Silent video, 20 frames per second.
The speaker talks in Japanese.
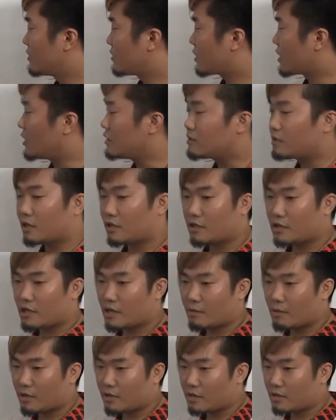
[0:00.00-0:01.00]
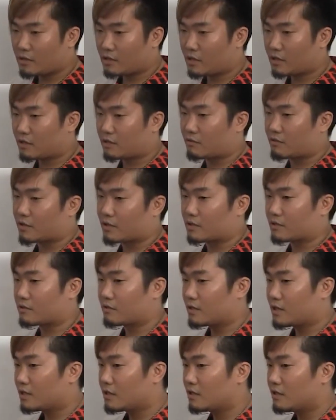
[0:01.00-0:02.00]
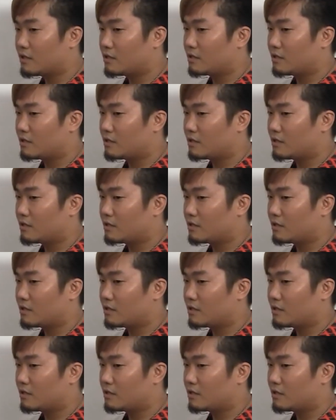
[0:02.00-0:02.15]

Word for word: 簡単にやめれなくなってるわけですよね